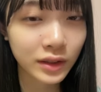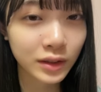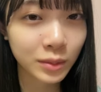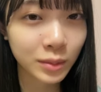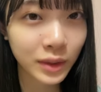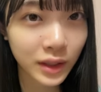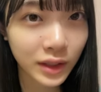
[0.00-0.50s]

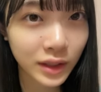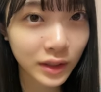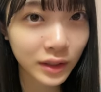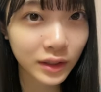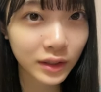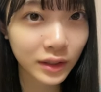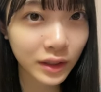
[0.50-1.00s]
首
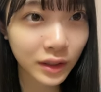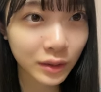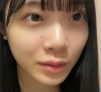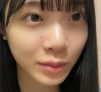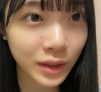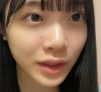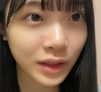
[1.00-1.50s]
手
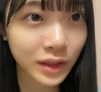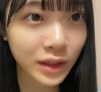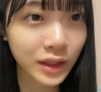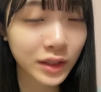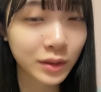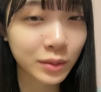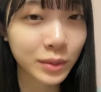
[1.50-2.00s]
首
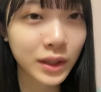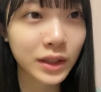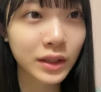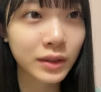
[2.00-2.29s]
足首